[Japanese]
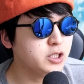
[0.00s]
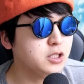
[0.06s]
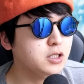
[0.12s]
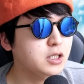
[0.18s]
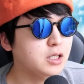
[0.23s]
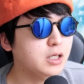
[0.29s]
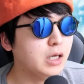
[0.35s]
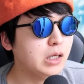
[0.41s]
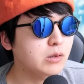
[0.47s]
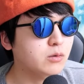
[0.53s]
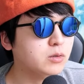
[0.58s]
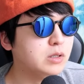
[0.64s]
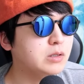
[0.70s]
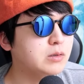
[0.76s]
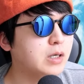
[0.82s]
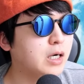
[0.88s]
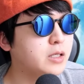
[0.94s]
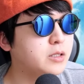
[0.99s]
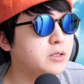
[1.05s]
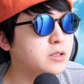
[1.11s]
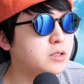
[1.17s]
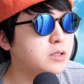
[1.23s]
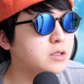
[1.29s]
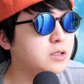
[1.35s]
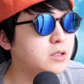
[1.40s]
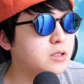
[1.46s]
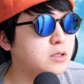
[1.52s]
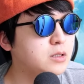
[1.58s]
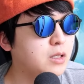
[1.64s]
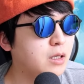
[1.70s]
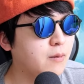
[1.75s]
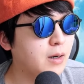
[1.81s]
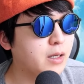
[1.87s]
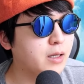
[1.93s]
気鋭のっていう感じ
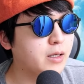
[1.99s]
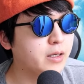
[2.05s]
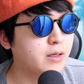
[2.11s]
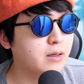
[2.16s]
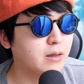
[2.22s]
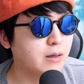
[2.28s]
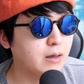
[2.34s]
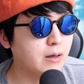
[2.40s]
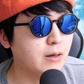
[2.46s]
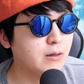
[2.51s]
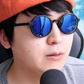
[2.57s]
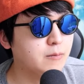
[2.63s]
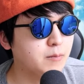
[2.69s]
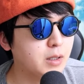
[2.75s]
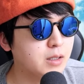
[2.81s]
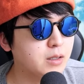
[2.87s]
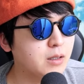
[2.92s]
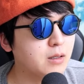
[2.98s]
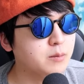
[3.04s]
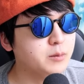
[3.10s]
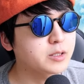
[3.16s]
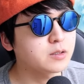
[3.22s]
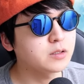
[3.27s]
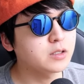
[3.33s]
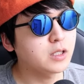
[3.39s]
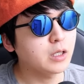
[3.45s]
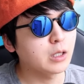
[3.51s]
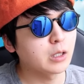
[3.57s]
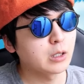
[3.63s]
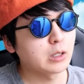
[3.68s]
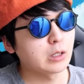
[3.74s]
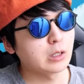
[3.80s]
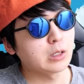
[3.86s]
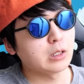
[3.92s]
ではないかなまあだから別に
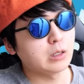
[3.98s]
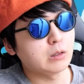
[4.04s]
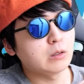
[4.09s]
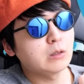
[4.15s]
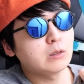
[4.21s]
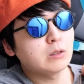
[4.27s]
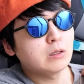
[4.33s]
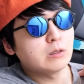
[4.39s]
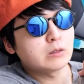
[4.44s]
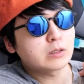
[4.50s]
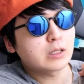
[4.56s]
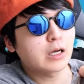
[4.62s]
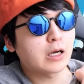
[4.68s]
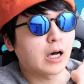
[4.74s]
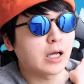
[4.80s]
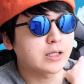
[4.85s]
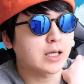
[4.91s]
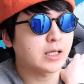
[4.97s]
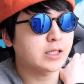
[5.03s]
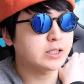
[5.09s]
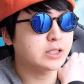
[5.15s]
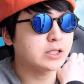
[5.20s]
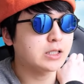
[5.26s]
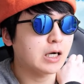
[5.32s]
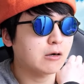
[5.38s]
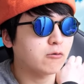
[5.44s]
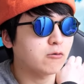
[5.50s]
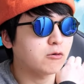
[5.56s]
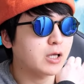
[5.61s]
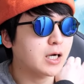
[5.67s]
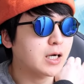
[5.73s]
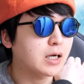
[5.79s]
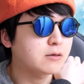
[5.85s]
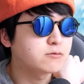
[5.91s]
うんなんか新しい学校
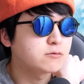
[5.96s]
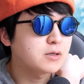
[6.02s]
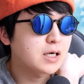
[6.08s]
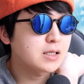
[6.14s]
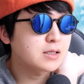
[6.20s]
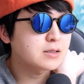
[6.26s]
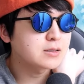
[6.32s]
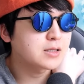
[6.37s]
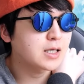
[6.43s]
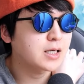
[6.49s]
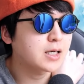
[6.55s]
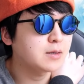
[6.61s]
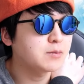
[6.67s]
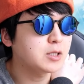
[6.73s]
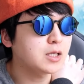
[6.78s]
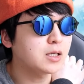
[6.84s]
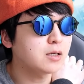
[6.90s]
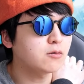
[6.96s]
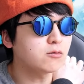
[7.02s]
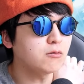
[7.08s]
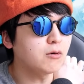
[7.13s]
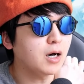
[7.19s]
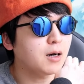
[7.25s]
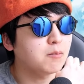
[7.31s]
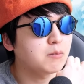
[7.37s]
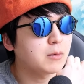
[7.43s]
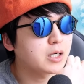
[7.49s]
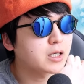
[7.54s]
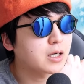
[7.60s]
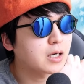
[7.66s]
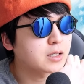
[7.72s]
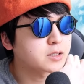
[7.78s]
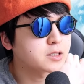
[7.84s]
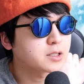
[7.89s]
だから不安だなみたいなことはあんまり
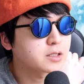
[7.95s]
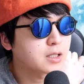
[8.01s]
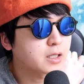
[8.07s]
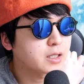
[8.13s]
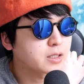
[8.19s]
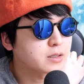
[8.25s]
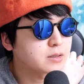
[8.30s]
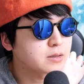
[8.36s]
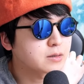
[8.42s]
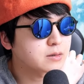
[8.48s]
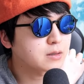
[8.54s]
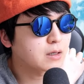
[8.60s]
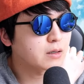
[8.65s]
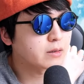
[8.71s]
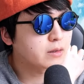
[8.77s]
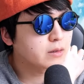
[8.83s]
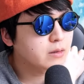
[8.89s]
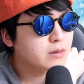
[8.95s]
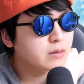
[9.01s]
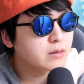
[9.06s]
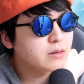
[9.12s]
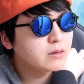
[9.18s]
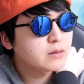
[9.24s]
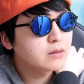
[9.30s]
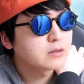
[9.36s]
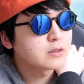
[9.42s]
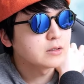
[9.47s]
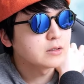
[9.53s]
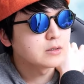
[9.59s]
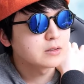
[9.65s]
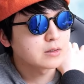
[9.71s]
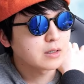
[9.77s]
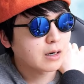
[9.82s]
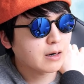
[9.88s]
感じないですかね
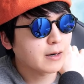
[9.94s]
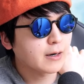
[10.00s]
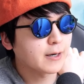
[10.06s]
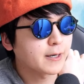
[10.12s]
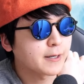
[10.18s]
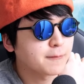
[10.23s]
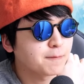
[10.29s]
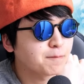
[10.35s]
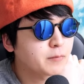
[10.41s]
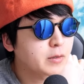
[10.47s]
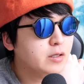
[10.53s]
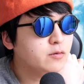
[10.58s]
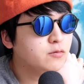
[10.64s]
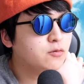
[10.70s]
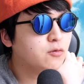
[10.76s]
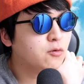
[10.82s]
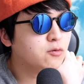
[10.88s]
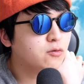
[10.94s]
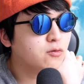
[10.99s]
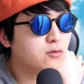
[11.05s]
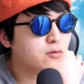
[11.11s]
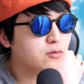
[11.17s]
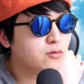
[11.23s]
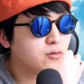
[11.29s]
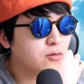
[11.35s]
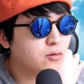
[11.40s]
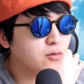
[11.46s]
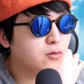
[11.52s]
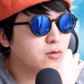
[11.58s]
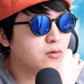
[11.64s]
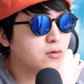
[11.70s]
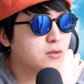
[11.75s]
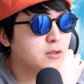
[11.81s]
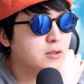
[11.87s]
はいっていうこと
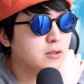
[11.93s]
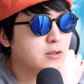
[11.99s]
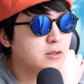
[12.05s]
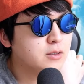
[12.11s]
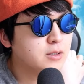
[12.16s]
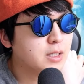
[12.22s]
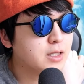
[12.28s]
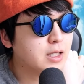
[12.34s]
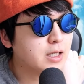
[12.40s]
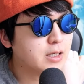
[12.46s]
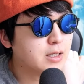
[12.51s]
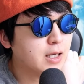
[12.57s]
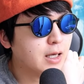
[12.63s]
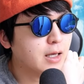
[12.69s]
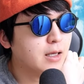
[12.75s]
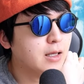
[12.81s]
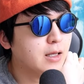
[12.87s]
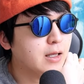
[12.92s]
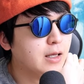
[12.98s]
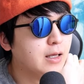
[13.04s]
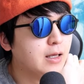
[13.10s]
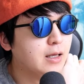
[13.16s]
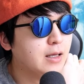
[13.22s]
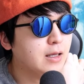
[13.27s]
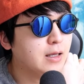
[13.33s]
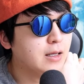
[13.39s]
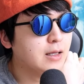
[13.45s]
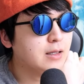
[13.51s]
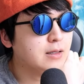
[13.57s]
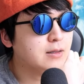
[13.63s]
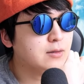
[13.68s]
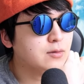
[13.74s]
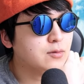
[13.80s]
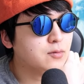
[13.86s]
となんだっけ
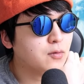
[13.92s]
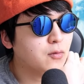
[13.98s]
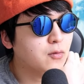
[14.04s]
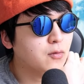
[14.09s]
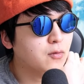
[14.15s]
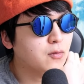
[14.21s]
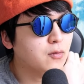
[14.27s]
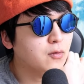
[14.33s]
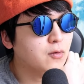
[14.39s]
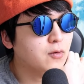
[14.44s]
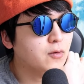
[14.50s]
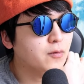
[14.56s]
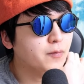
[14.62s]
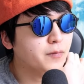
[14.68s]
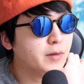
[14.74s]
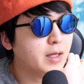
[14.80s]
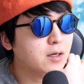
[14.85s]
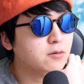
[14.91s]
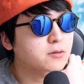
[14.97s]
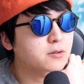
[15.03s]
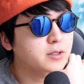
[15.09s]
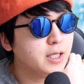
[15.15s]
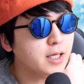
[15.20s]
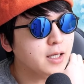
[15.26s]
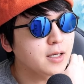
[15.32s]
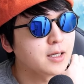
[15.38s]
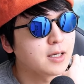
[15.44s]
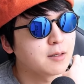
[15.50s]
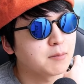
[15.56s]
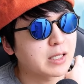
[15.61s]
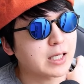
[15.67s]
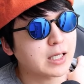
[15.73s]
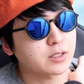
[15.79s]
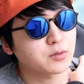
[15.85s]
えー、っとなるほどね。
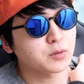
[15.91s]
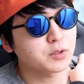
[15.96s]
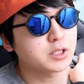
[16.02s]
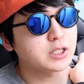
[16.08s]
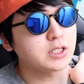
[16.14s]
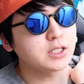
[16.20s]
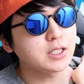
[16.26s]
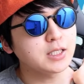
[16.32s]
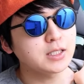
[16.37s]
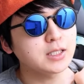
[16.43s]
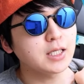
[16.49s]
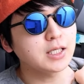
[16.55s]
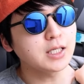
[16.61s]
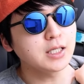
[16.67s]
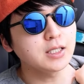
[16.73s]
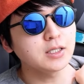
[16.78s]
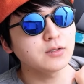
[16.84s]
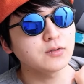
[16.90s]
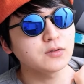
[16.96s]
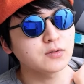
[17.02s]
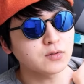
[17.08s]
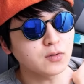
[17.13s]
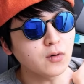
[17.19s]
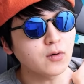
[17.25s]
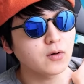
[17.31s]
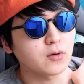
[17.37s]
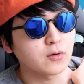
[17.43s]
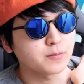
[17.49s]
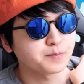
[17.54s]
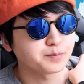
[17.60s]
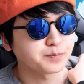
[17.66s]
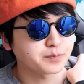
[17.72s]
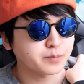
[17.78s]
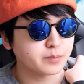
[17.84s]
まあ、だからその地域的に言うと
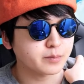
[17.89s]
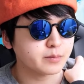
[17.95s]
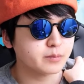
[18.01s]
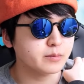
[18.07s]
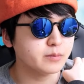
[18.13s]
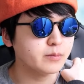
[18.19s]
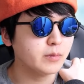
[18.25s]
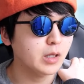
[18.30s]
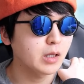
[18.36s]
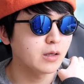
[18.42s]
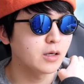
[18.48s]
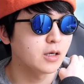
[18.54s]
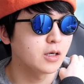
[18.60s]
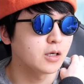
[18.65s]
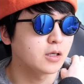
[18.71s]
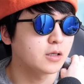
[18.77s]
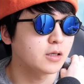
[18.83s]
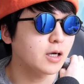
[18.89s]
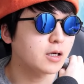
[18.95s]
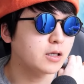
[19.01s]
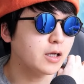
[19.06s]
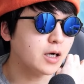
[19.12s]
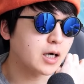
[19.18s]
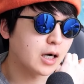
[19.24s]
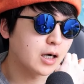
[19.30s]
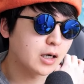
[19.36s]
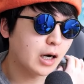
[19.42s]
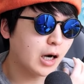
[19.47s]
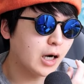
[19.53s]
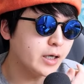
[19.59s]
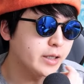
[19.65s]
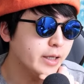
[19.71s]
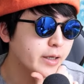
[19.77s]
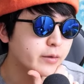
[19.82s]
だからなんか
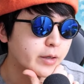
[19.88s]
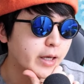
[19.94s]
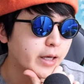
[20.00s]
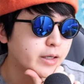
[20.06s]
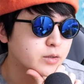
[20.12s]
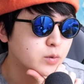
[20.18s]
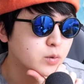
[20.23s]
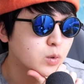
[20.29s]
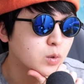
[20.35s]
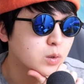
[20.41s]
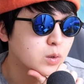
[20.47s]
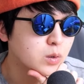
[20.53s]
あれだよねその